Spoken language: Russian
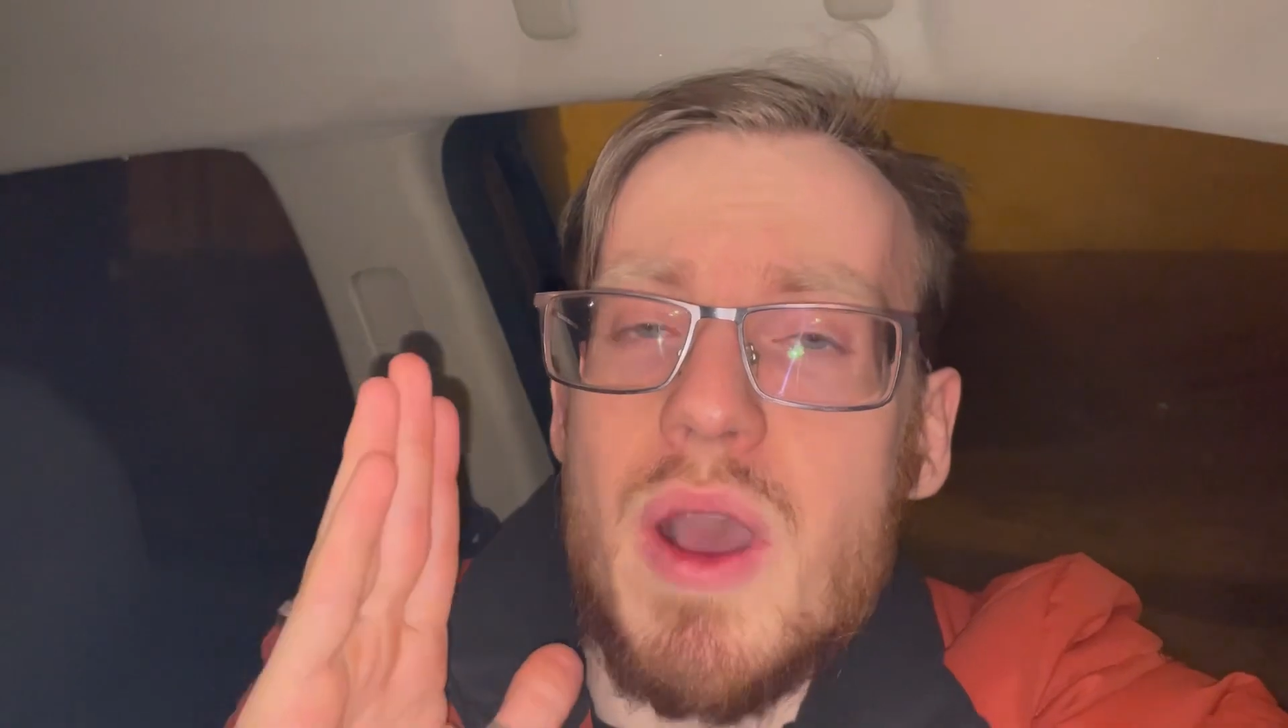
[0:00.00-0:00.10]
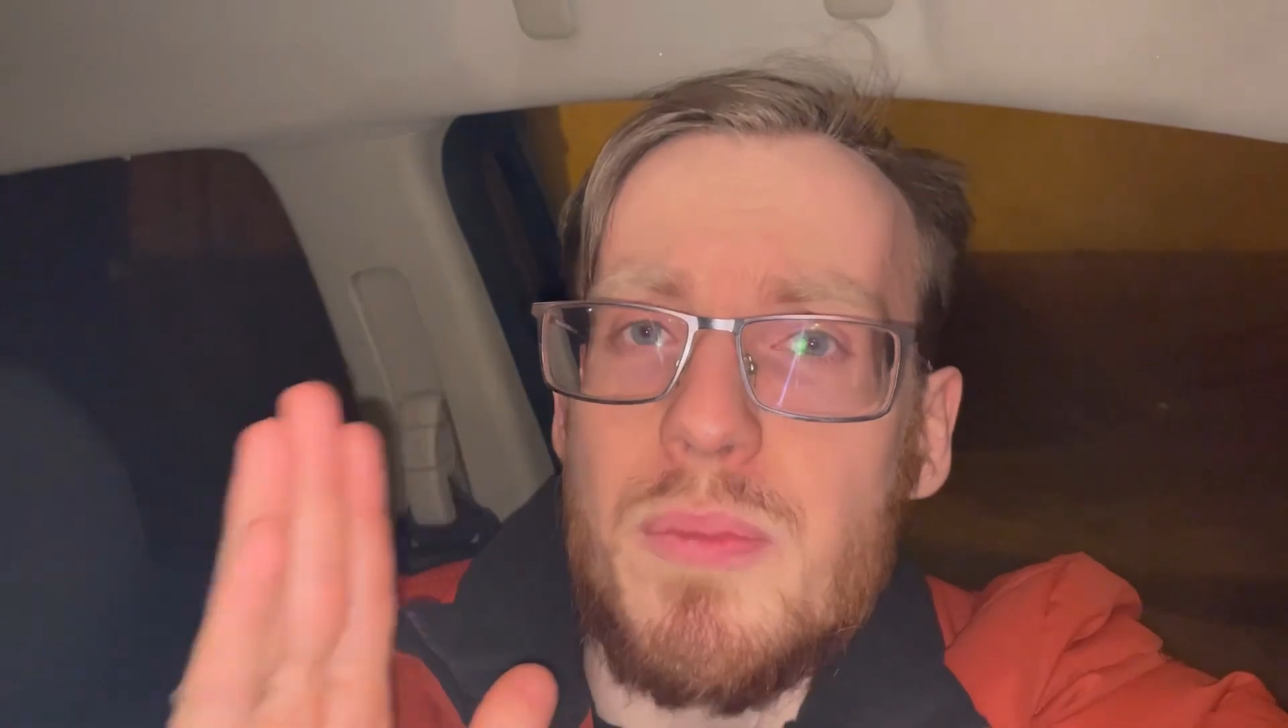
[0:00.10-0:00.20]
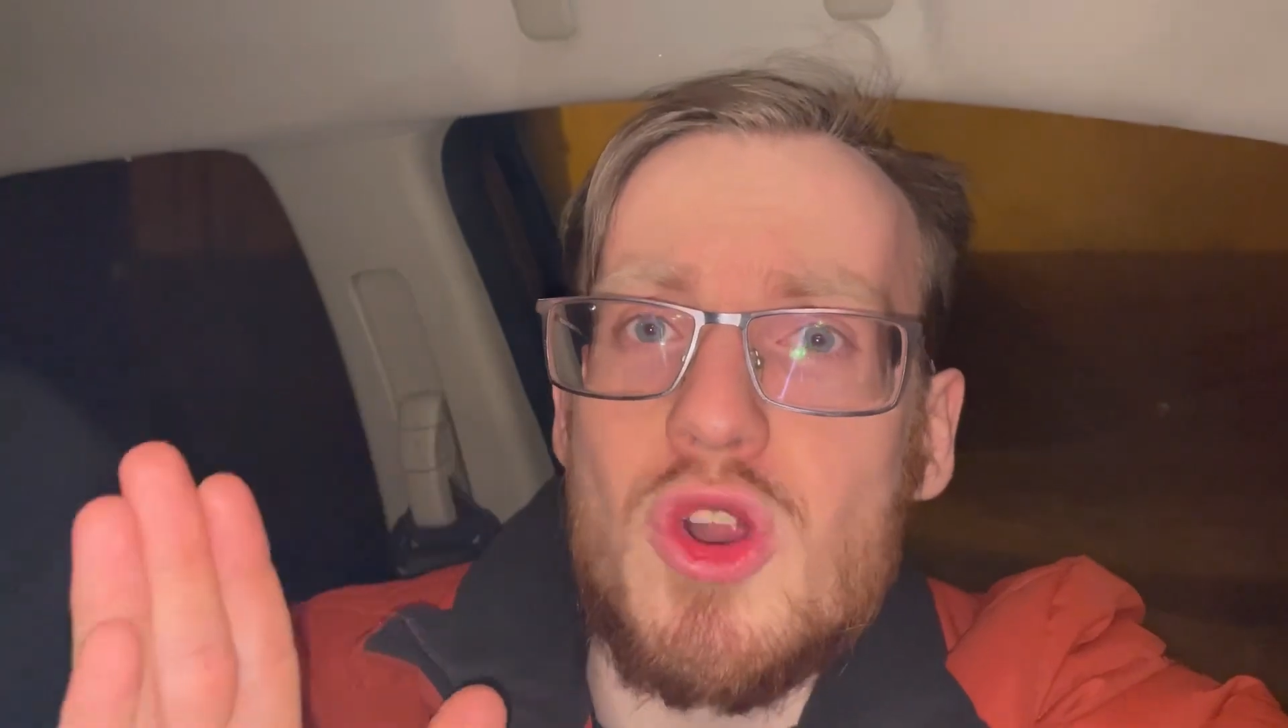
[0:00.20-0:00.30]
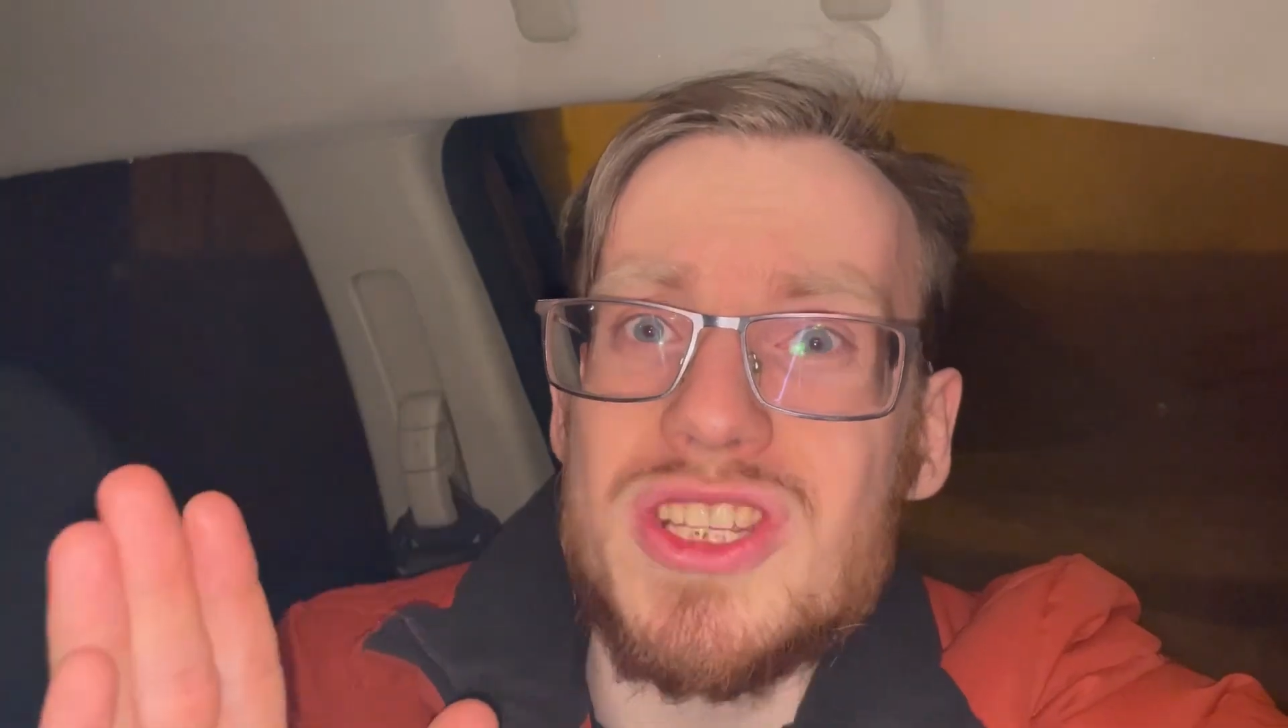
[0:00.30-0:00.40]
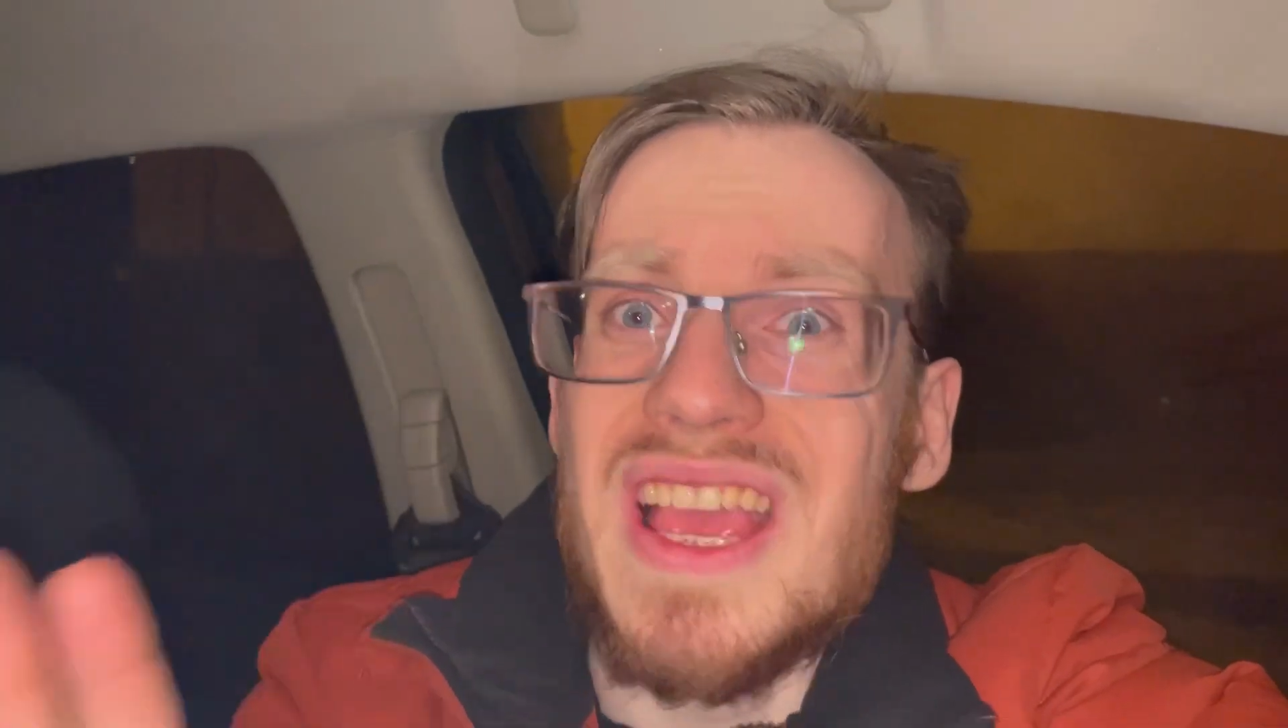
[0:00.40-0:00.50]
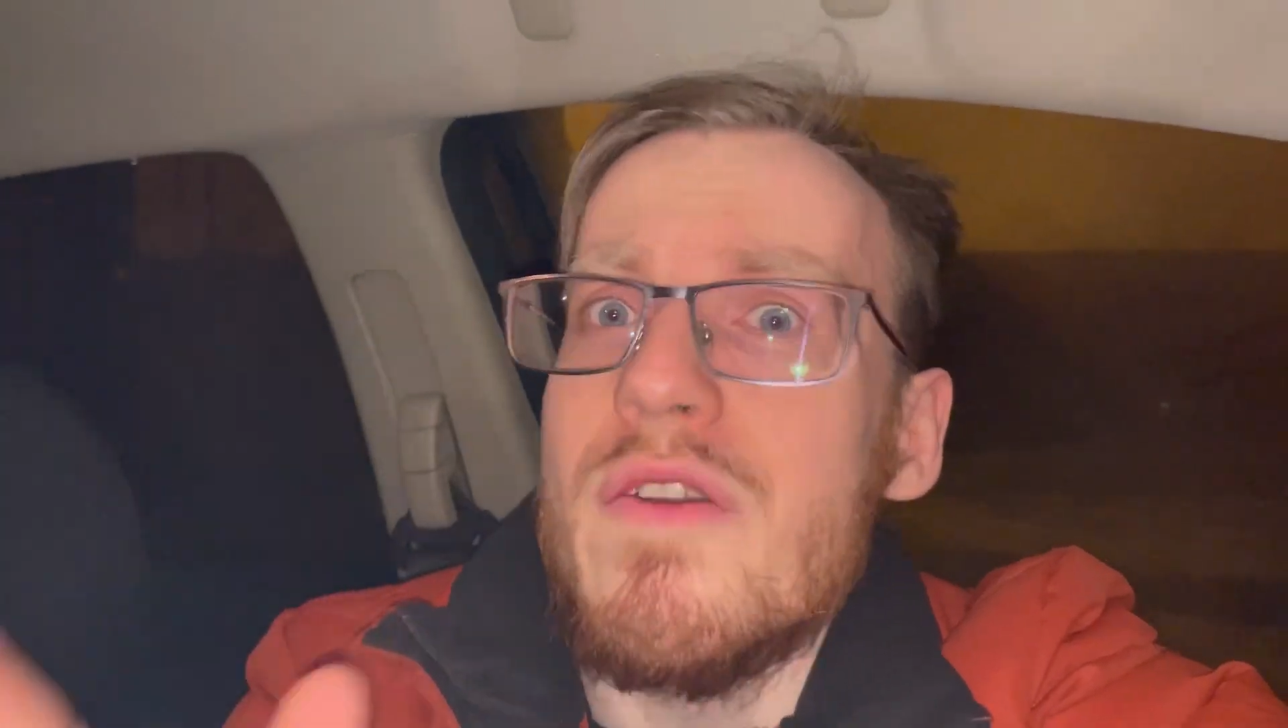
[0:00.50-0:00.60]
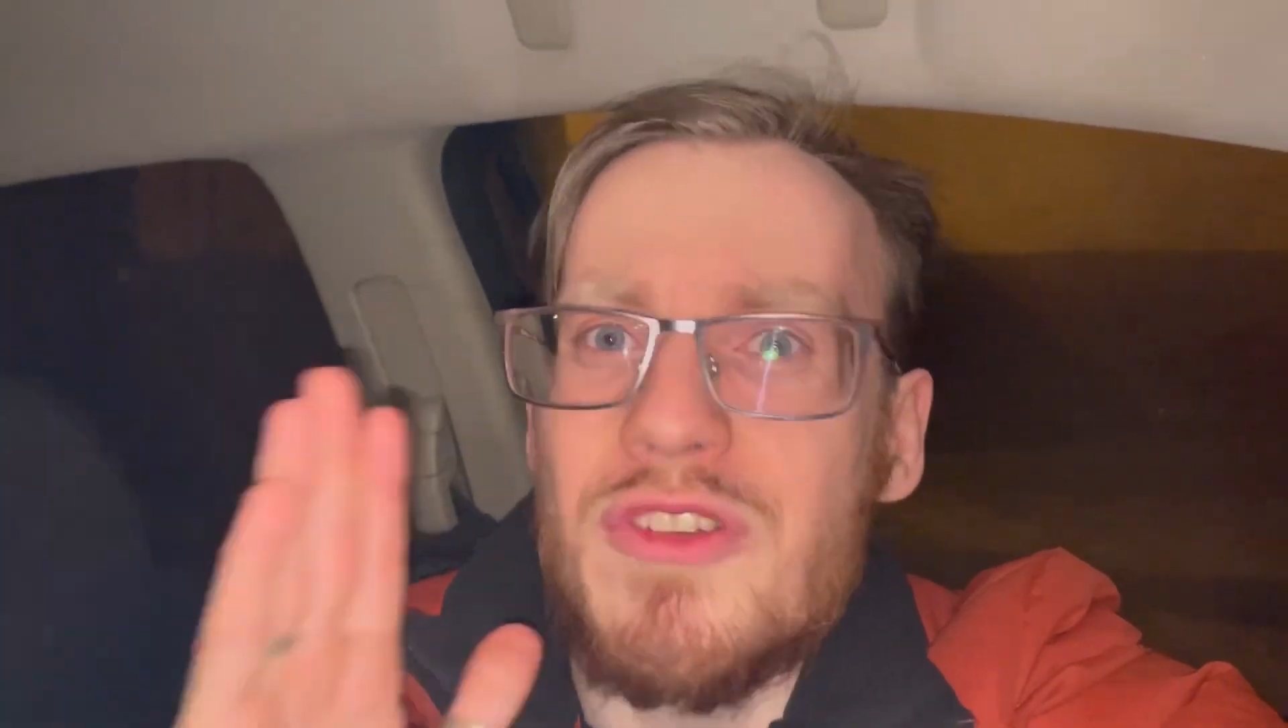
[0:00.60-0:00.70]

вопрос.